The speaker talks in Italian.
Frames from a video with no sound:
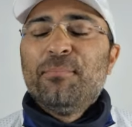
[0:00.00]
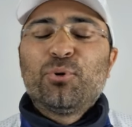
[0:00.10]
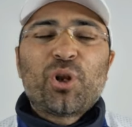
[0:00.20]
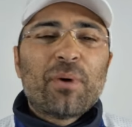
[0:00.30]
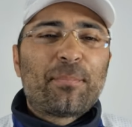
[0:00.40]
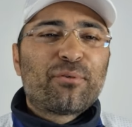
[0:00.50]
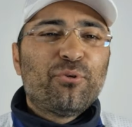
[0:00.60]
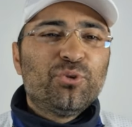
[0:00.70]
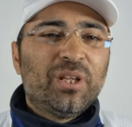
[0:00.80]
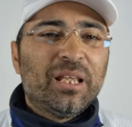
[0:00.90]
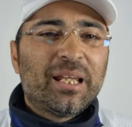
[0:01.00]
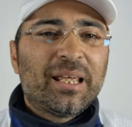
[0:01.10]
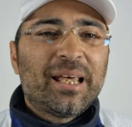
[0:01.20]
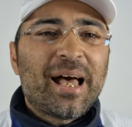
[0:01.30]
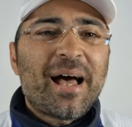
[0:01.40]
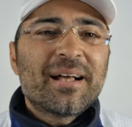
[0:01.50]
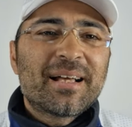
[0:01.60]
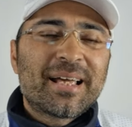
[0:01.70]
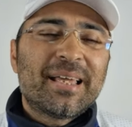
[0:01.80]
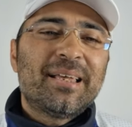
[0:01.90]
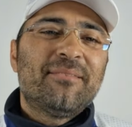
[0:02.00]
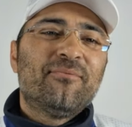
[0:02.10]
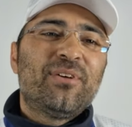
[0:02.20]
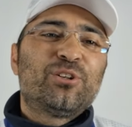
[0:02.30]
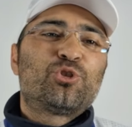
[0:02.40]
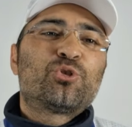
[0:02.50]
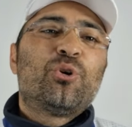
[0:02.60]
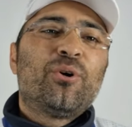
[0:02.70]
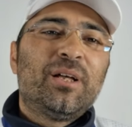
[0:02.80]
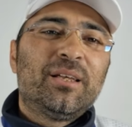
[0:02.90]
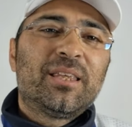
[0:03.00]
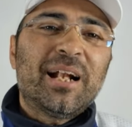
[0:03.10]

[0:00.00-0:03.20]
potremo approfondire anche verso eh,